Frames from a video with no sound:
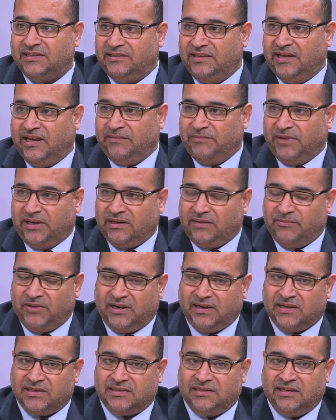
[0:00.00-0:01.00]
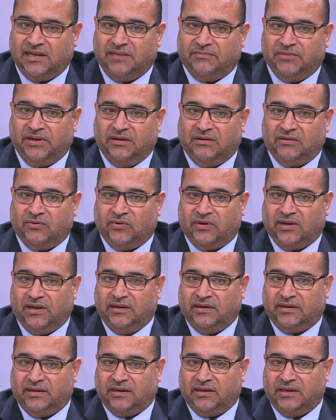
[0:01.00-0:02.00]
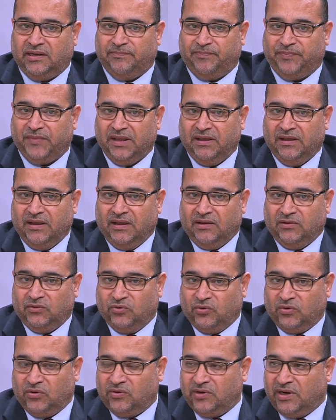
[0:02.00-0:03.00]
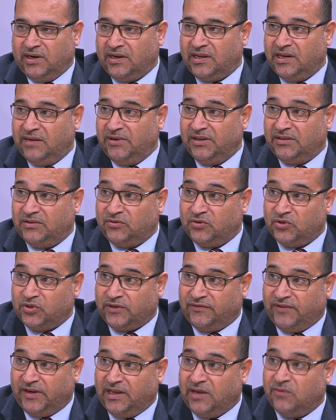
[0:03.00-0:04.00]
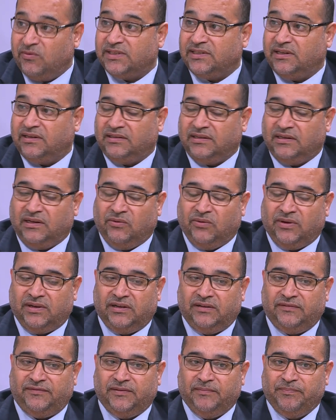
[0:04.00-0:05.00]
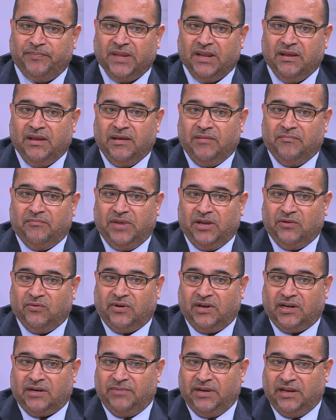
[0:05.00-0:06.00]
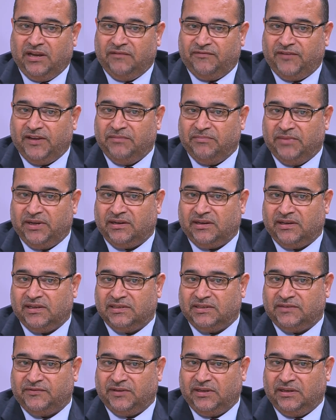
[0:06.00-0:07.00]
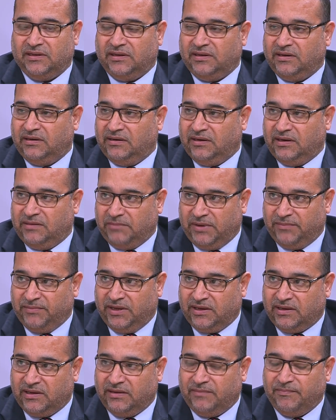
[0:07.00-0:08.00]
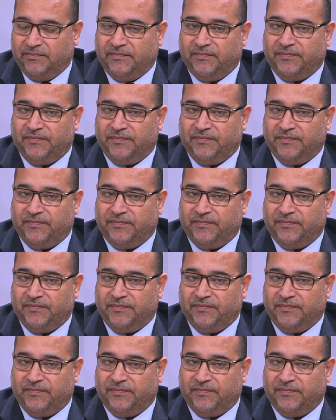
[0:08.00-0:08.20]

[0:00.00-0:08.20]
الدائمه، عندنا مراكز دائمه للقران الكريم دور القران الكريم التي تشرف عليه وزاره الاوقاف ما يقارب ال 2000 مركز في المملكه